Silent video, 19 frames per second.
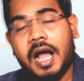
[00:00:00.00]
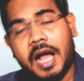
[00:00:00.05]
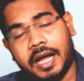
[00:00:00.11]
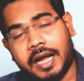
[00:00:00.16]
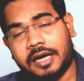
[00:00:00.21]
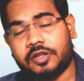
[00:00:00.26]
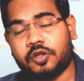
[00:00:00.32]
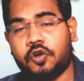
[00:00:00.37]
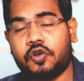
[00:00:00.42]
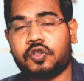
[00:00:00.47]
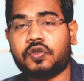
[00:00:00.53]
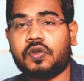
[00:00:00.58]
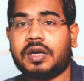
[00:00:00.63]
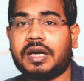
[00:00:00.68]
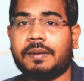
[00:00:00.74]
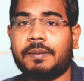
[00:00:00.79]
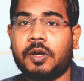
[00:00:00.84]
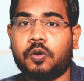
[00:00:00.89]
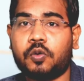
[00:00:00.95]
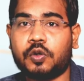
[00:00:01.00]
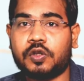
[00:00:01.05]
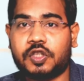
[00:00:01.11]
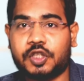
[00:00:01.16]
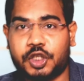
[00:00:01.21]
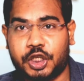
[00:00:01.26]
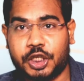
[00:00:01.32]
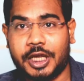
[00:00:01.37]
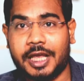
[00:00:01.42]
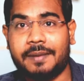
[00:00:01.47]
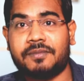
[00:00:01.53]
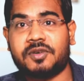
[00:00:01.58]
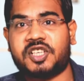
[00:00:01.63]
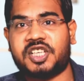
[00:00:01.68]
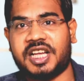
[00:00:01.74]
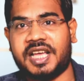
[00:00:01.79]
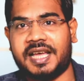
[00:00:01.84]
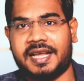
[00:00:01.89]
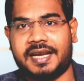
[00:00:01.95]
अगर दोस्तों अगर बिल्कुल सेम
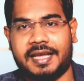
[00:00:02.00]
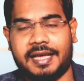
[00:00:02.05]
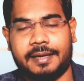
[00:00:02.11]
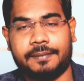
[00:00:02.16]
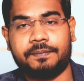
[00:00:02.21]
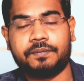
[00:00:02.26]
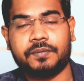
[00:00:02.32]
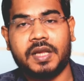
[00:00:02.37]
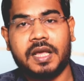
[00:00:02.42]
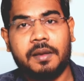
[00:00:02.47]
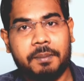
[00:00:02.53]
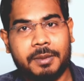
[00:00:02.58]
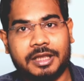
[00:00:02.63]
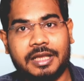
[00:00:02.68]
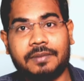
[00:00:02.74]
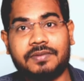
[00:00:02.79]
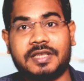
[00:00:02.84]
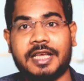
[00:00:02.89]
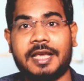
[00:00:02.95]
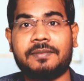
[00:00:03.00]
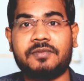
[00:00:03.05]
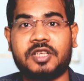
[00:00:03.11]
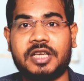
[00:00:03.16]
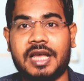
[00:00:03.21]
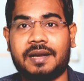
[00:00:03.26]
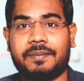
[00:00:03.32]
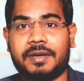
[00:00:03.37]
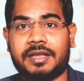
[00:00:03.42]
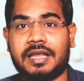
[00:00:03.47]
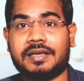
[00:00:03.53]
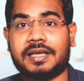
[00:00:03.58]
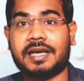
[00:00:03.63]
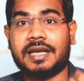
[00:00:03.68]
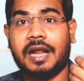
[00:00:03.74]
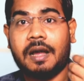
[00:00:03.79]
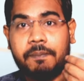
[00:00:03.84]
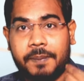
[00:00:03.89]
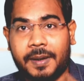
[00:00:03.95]
शहर है मतलब सेम शहर मतलब कि
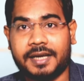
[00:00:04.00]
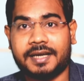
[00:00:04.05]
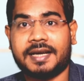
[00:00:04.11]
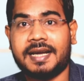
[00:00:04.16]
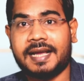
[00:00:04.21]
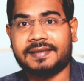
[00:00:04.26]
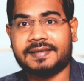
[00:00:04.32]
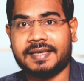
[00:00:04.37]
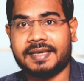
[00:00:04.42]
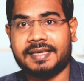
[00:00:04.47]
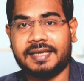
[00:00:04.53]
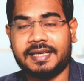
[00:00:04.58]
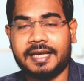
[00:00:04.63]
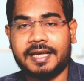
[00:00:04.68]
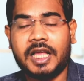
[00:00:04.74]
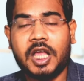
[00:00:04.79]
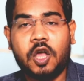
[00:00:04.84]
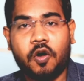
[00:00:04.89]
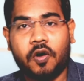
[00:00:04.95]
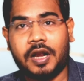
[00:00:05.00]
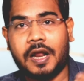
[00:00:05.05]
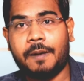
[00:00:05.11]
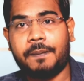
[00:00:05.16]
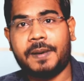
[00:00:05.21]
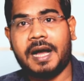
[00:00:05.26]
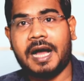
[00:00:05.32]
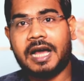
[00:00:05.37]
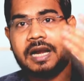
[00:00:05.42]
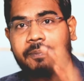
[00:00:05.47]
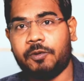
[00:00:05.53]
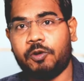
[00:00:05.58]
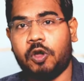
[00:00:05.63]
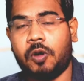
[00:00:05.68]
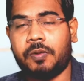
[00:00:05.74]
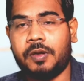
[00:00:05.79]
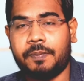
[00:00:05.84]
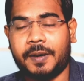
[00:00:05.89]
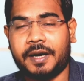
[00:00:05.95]
अगर आप पटना से ही हैं और आपका आरपीओ भी